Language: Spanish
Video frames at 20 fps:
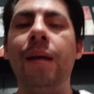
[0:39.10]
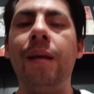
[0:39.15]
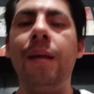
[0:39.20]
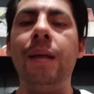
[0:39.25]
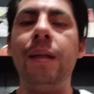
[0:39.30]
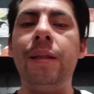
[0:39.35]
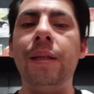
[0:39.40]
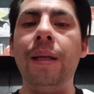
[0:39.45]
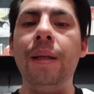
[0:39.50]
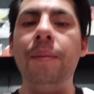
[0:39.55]

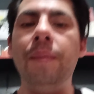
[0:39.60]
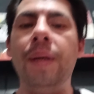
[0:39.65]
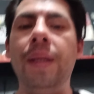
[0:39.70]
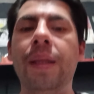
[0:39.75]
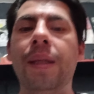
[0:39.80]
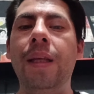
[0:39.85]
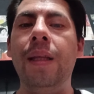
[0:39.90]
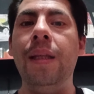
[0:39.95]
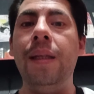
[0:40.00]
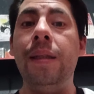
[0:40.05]
que
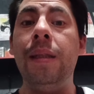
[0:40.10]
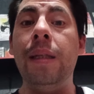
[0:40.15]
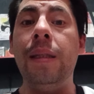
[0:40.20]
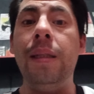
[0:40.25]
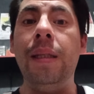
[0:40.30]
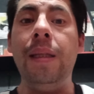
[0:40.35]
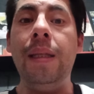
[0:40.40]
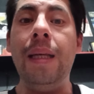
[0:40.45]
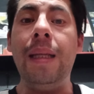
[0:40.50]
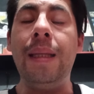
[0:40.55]
realmente
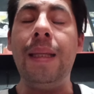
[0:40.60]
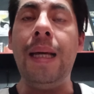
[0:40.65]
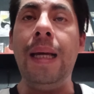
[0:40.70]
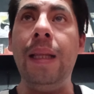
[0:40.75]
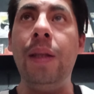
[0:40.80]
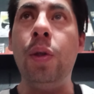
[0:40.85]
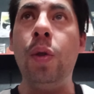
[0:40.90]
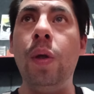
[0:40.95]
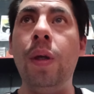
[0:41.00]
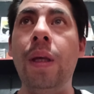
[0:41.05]
necesita
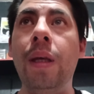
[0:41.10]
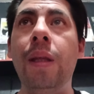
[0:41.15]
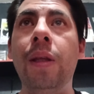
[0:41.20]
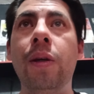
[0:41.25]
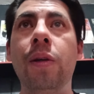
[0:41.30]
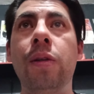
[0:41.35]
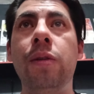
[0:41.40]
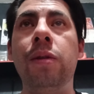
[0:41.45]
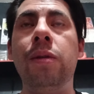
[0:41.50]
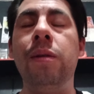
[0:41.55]
tanto de
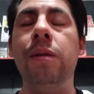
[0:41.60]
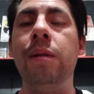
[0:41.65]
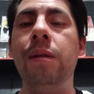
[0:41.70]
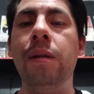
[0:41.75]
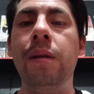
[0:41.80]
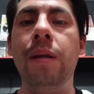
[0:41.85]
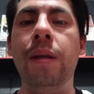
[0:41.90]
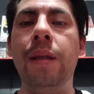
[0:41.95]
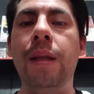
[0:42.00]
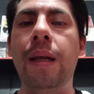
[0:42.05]
Dios
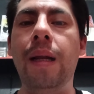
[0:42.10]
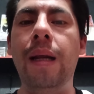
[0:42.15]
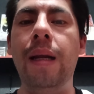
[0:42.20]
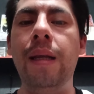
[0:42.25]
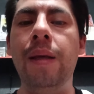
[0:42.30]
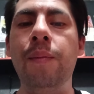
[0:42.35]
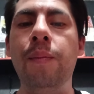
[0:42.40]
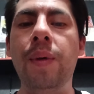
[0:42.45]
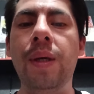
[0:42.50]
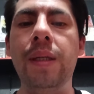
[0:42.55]
y de la
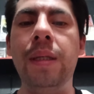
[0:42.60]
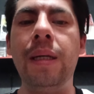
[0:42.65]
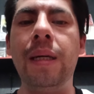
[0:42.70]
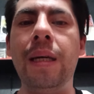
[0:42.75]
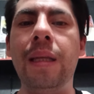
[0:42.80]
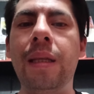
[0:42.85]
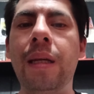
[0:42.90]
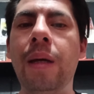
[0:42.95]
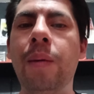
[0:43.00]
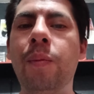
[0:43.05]
limpieza
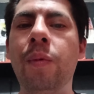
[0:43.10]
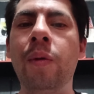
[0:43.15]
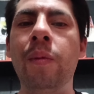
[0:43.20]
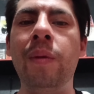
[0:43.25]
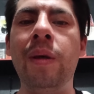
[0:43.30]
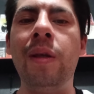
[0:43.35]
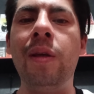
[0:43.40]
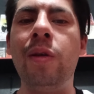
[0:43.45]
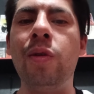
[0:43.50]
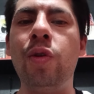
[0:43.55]
que trae por
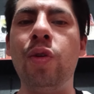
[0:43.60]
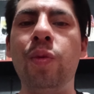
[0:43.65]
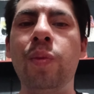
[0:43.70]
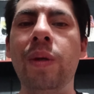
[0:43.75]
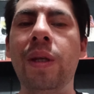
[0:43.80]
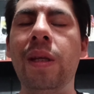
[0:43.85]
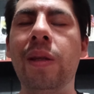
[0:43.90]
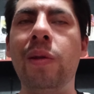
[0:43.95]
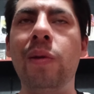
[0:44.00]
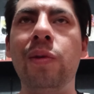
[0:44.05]
medio de su
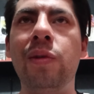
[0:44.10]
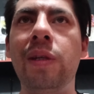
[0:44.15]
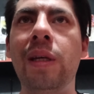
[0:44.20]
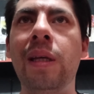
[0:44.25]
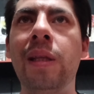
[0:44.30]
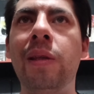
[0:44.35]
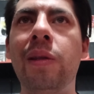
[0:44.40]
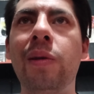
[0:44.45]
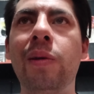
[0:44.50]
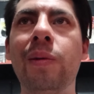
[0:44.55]
Espíritu
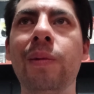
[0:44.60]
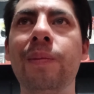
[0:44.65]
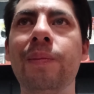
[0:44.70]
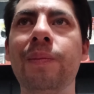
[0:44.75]
Santo.